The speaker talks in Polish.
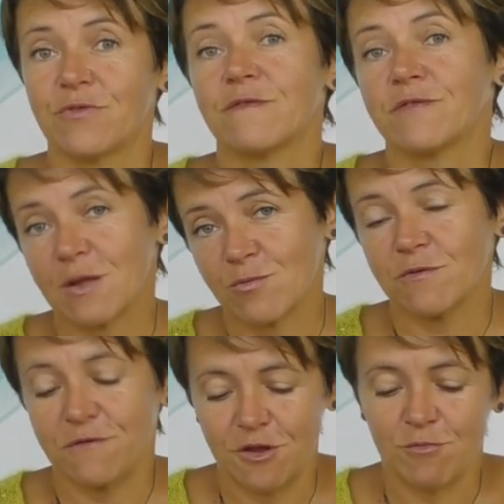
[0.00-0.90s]
W
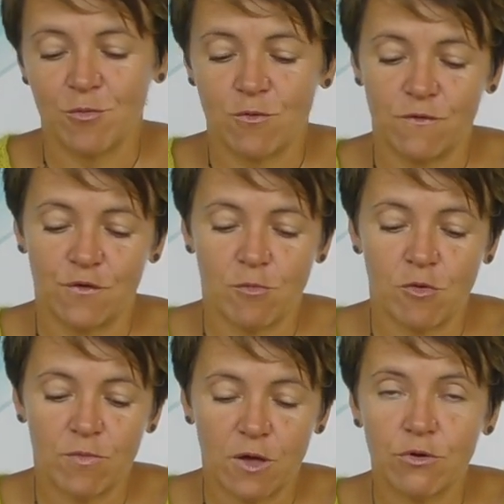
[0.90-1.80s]
tamtym filmie mówiłam
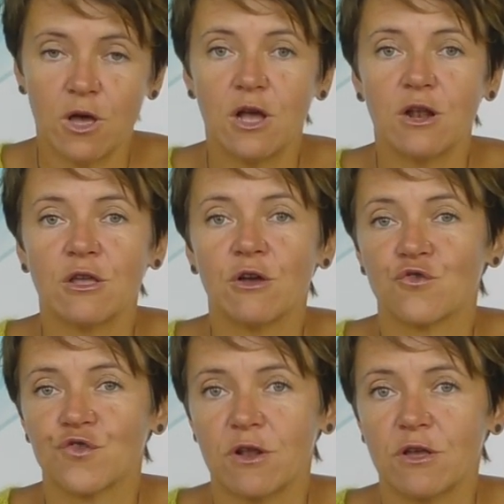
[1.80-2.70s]
o białej Eli, o
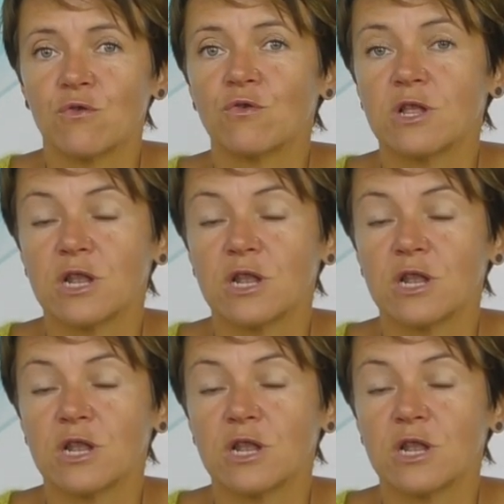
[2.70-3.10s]
szaliku i